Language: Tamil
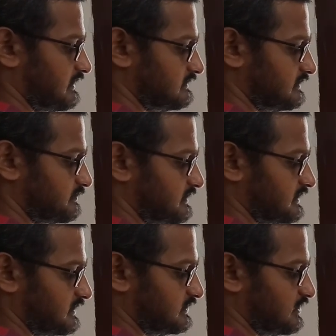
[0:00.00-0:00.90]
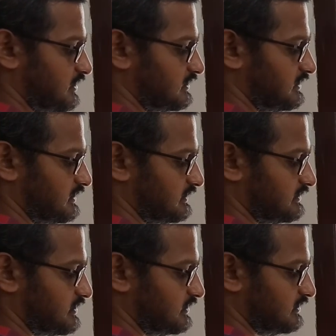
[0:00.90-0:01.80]
அடுத்தது பாருங்கள் டாகுல்
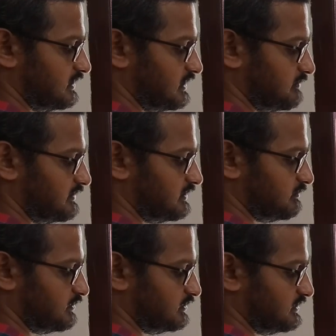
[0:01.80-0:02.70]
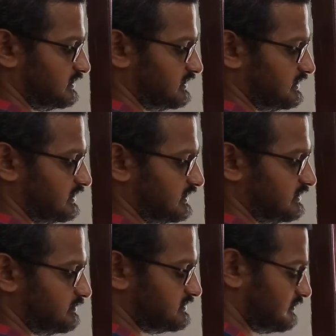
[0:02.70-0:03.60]
டாகிள் அப்படின்னும் போது
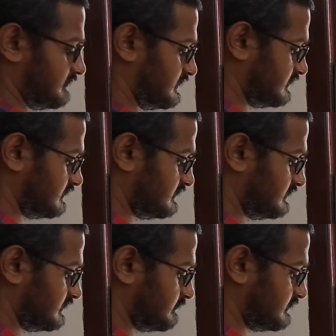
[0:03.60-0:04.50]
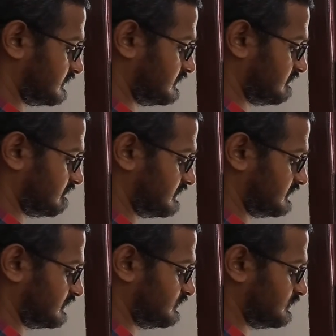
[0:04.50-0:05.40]
இது எப்படி சார் மாதிரி இருக்குது இங்கே பாருங்கள்
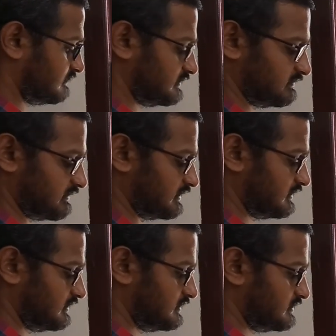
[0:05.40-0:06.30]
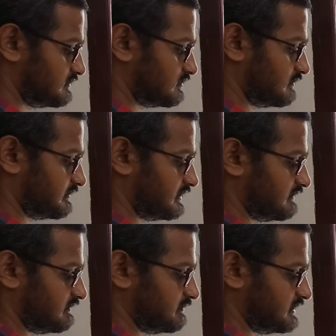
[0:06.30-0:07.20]
ஒன் கியூஎன் வந்து ஒன் ஸோ அப்போ
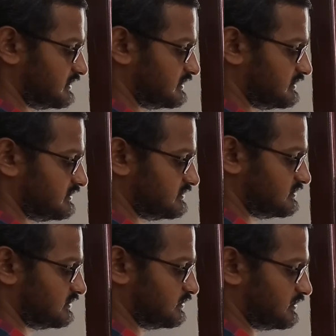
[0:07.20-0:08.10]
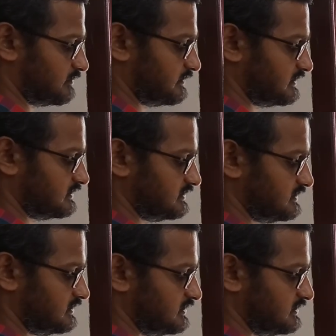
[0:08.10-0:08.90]
என்னவா மாறி இருக்குது ஜீரோ அப்போ இது